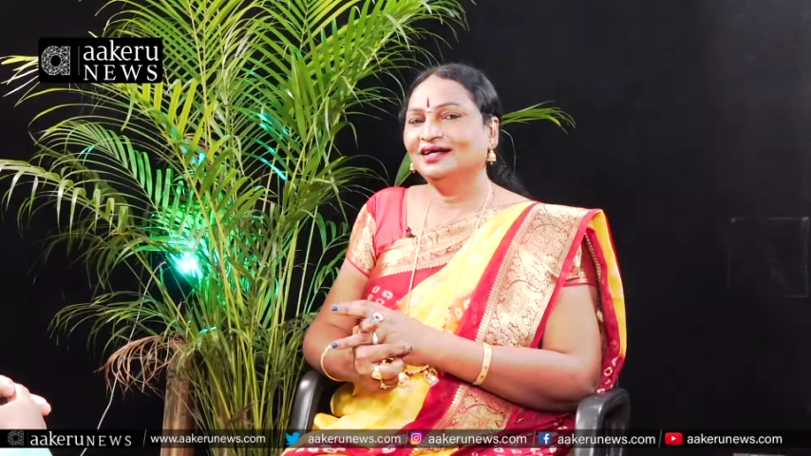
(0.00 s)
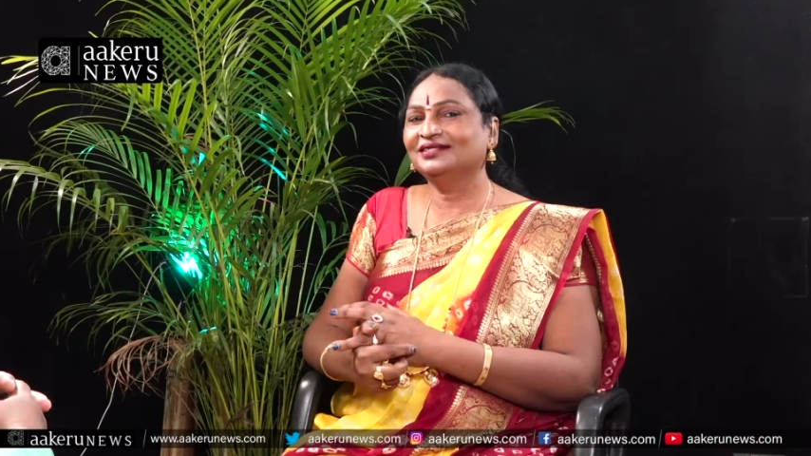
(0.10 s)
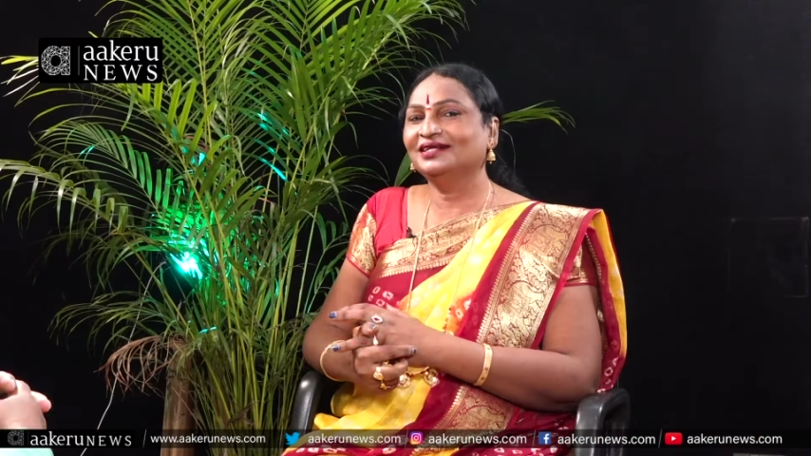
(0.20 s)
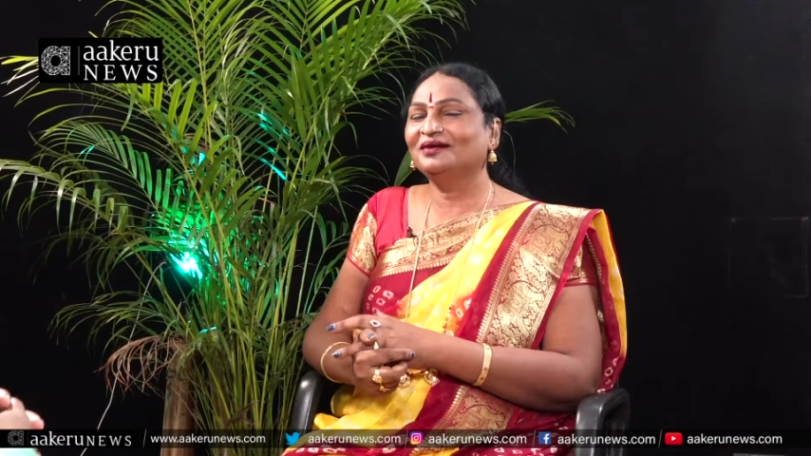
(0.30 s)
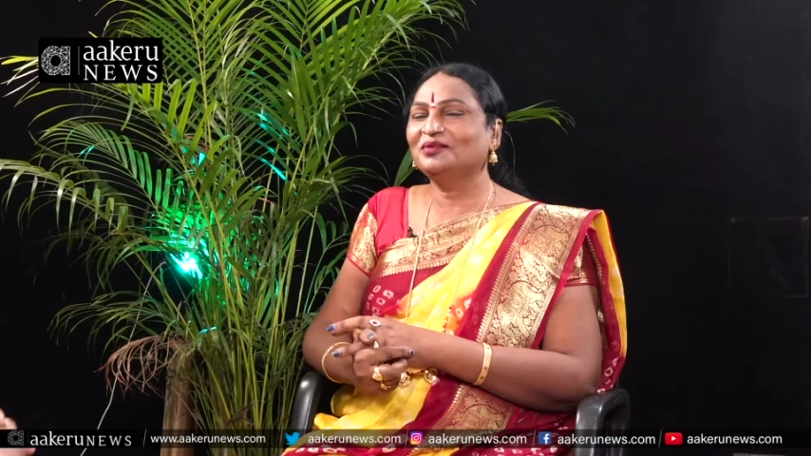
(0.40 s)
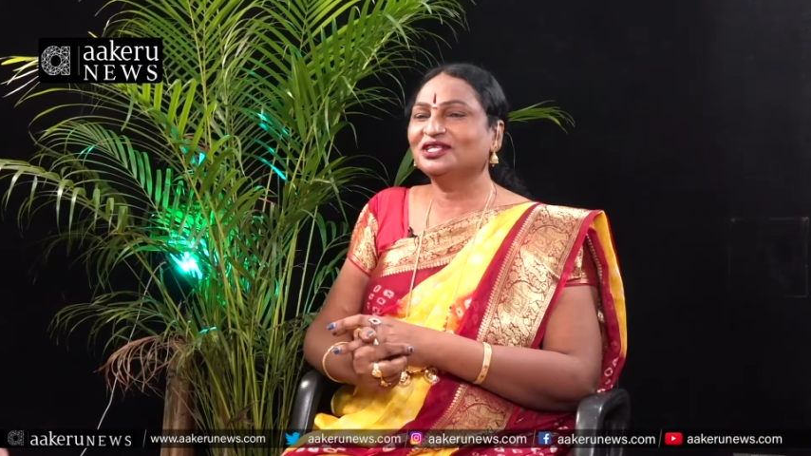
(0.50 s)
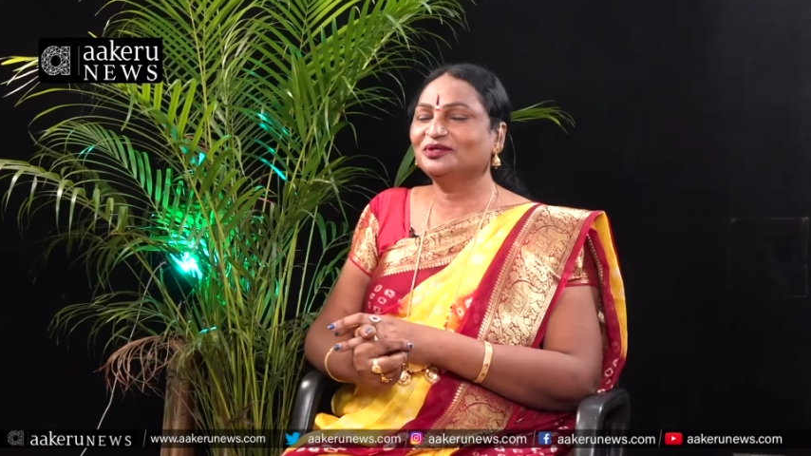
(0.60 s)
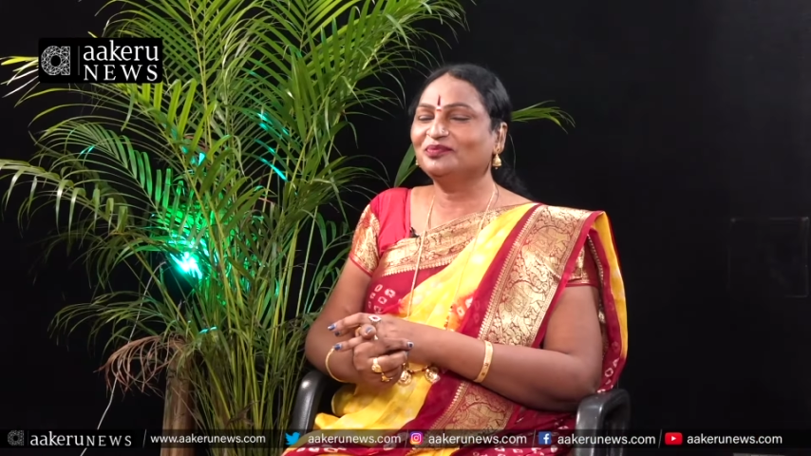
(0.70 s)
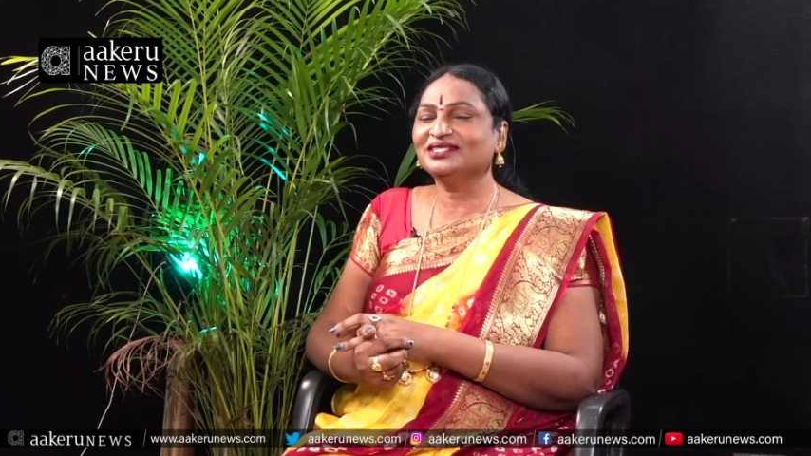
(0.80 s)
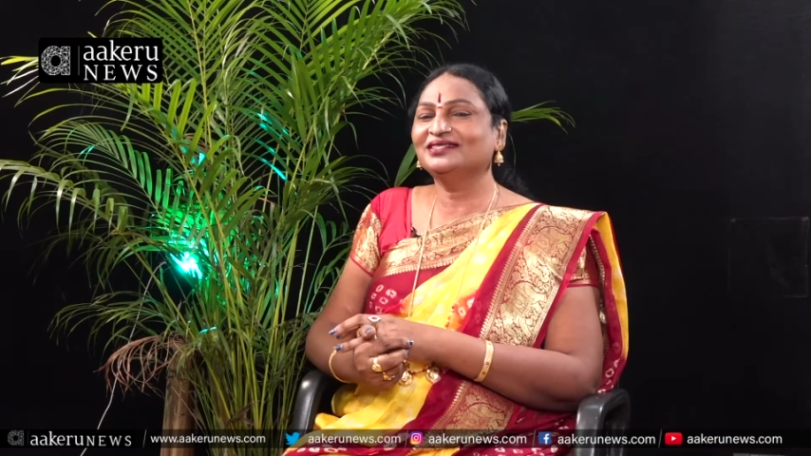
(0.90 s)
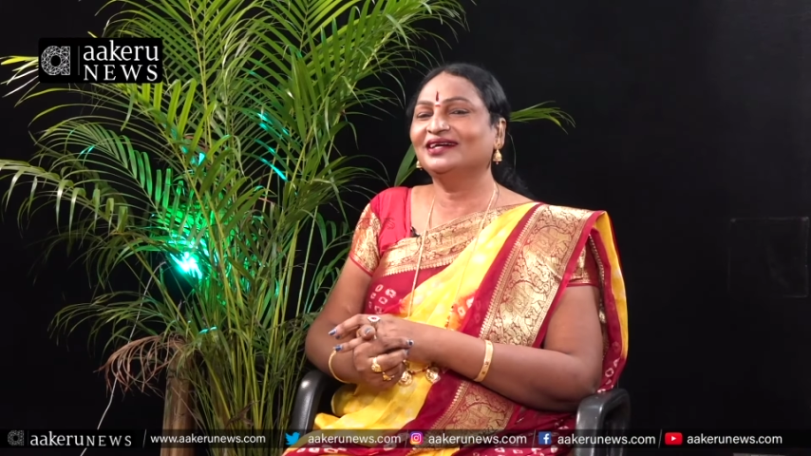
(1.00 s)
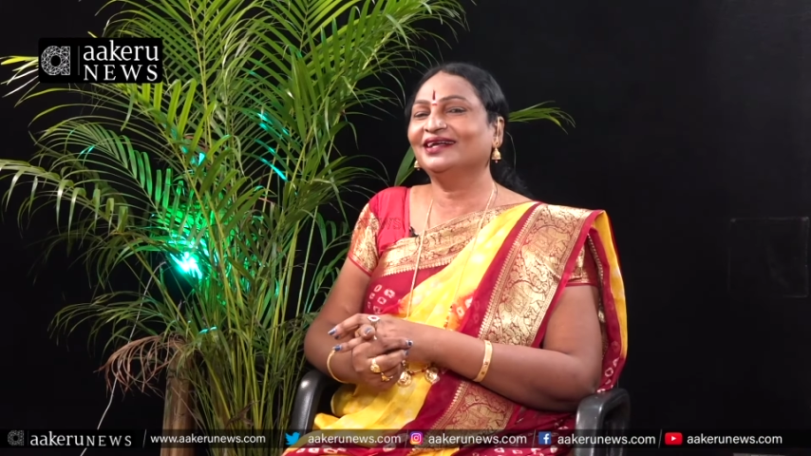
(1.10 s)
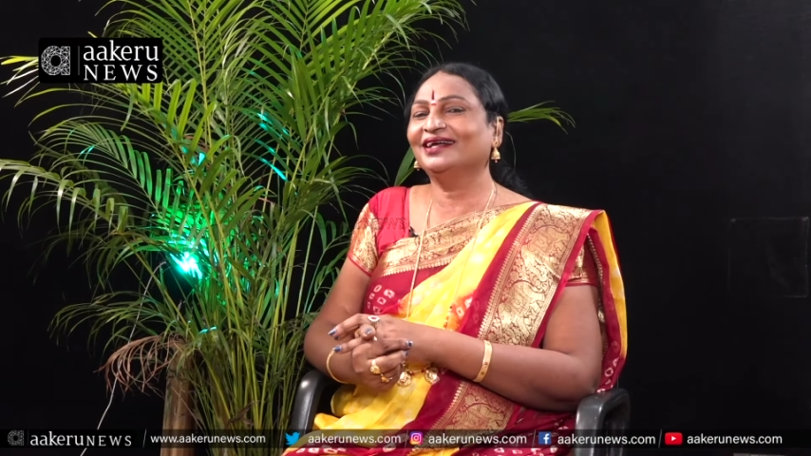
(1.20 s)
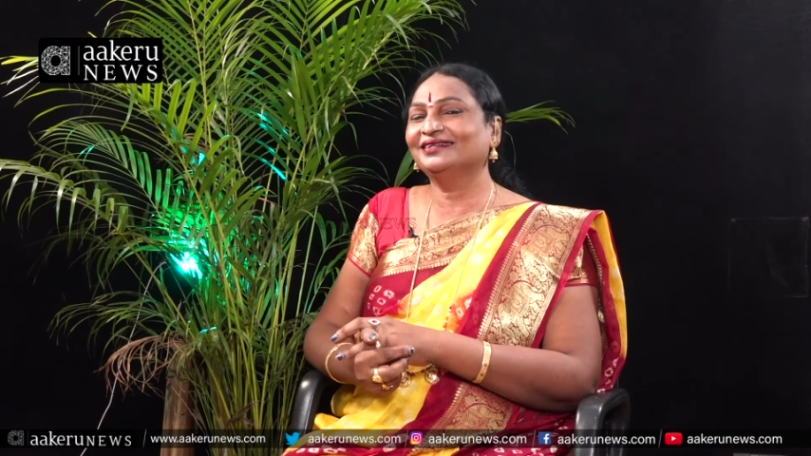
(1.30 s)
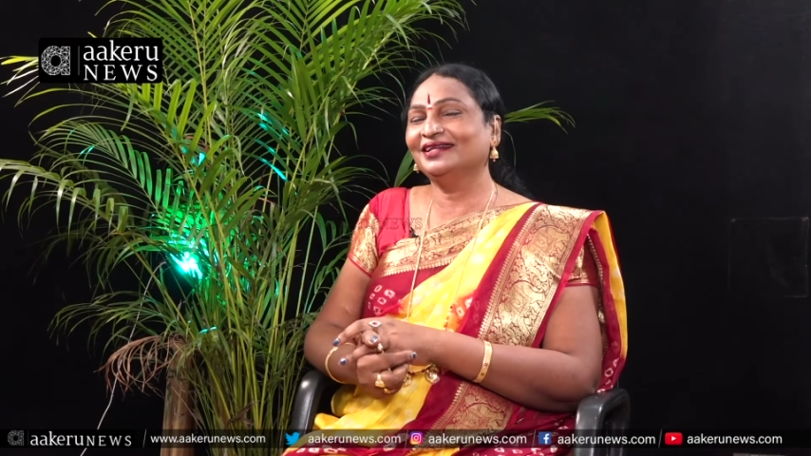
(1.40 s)
చాలా మంచి ప్రశ్న
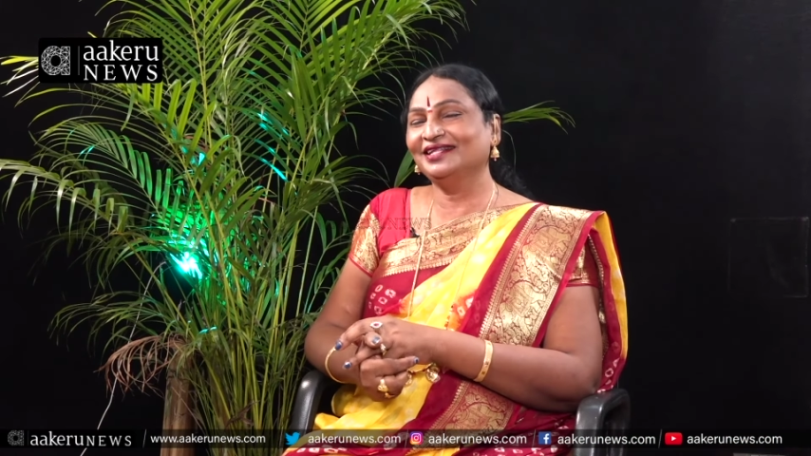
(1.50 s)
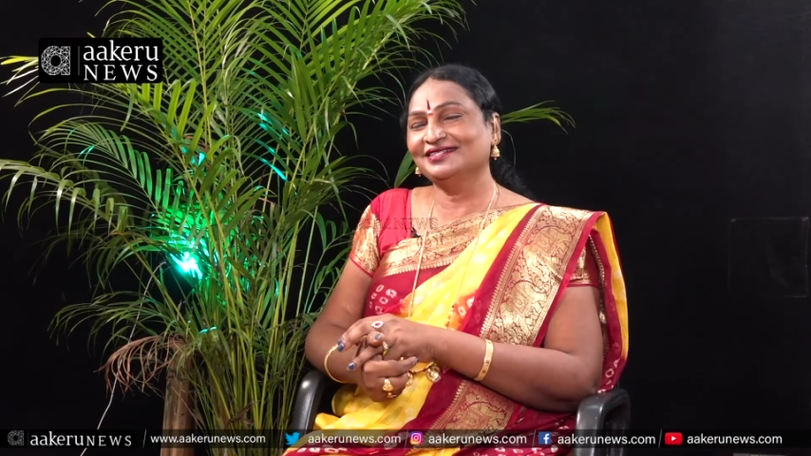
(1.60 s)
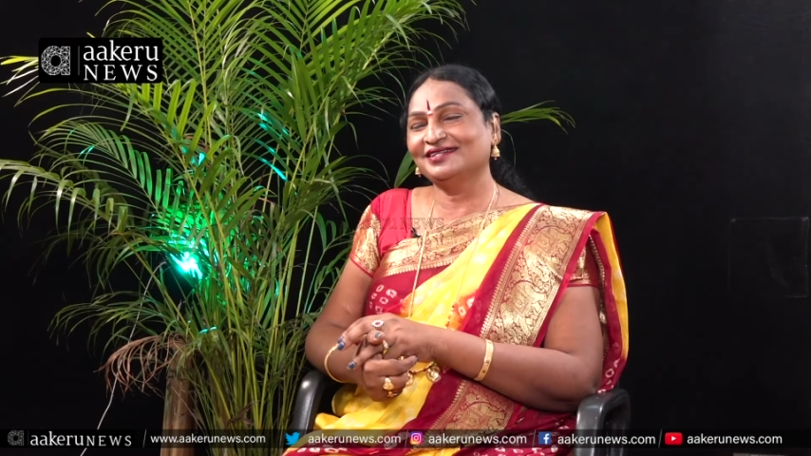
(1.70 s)
అడిగారు సార్ ఇది